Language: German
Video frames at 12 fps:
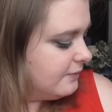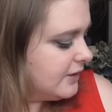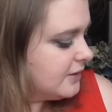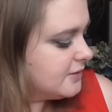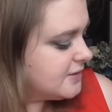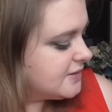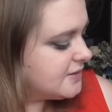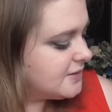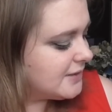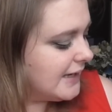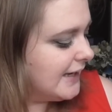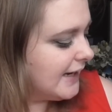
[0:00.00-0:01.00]
wenn es
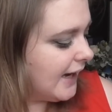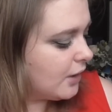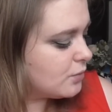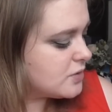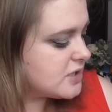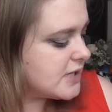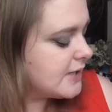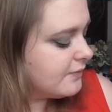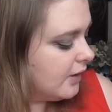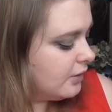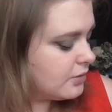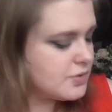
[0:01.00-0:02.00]
eh reduziert
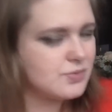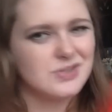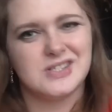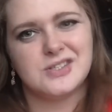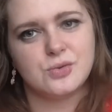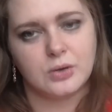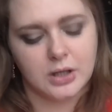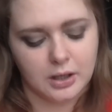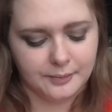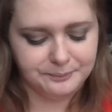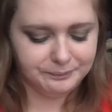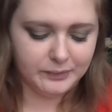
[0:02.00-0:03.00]
war oder so. Das ist
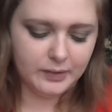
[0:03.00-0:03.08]
okay.